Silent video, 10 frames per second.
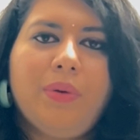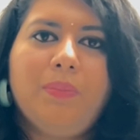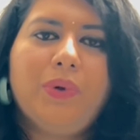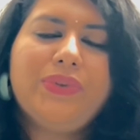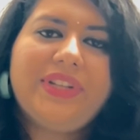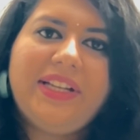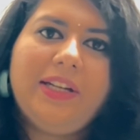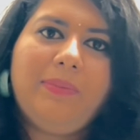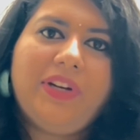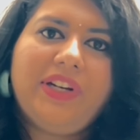బూస్టింగ్
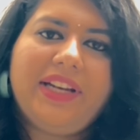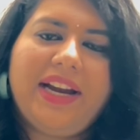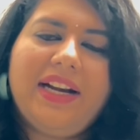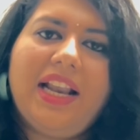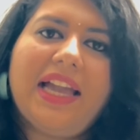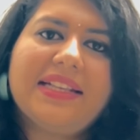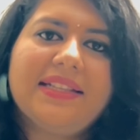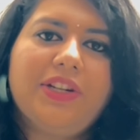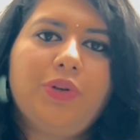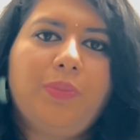ఇమ్యూనిటీ అండ్
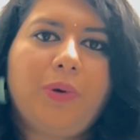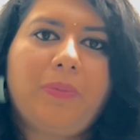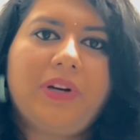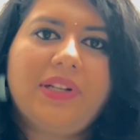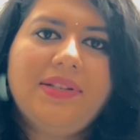లాక్సేటివ్ ప్రాపర్టీస్